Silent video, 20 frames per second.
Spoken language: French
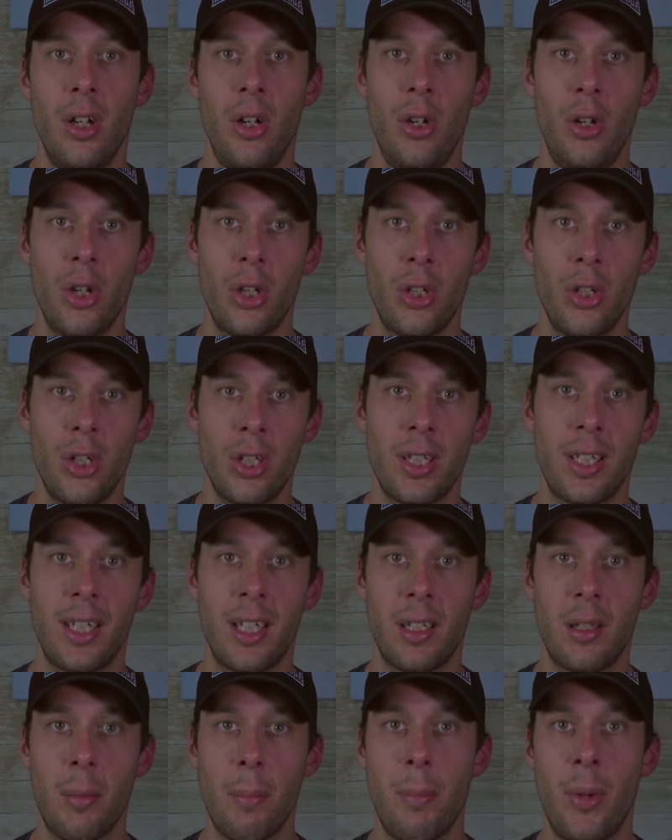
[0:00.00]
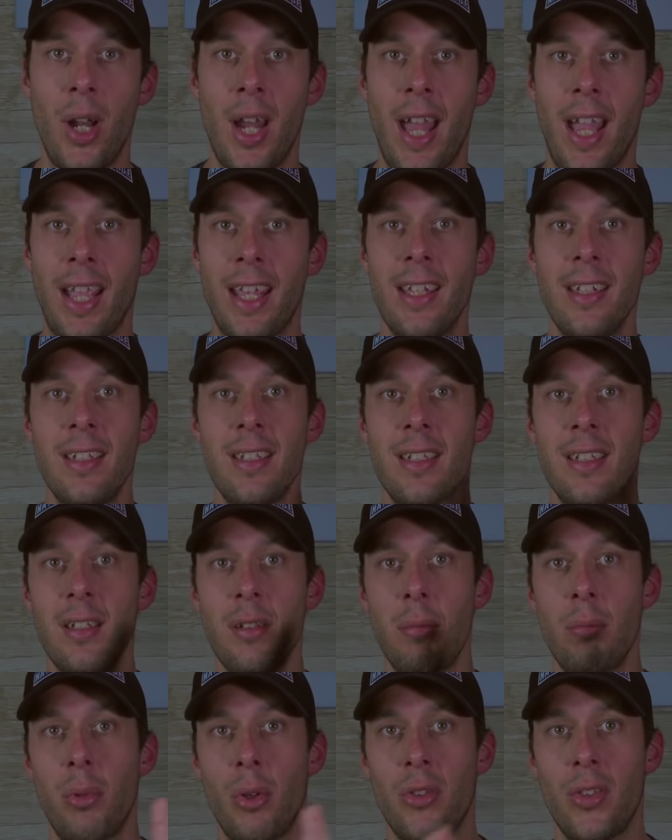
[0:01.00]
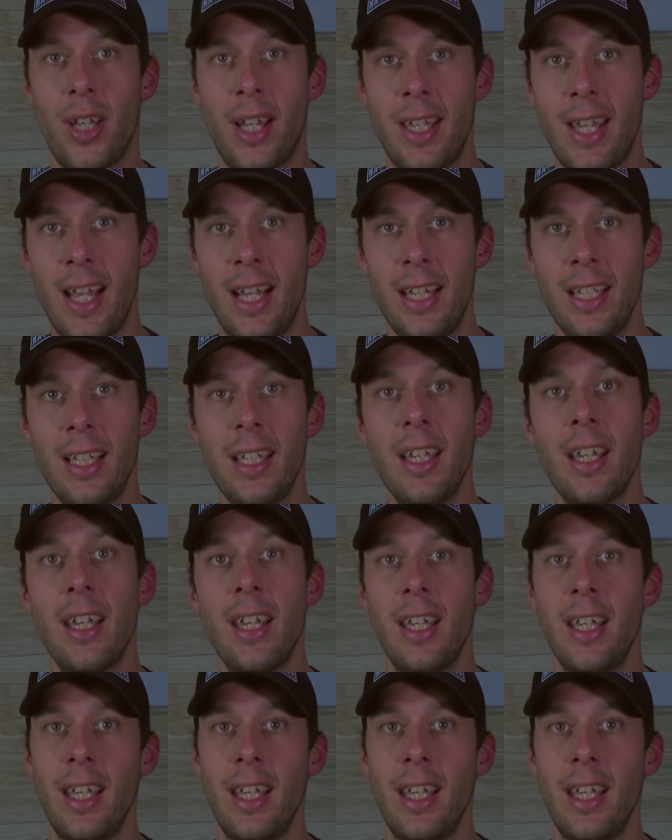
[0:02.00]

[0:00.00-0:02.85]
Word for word: Le gars quitte Polaris pour s'en aller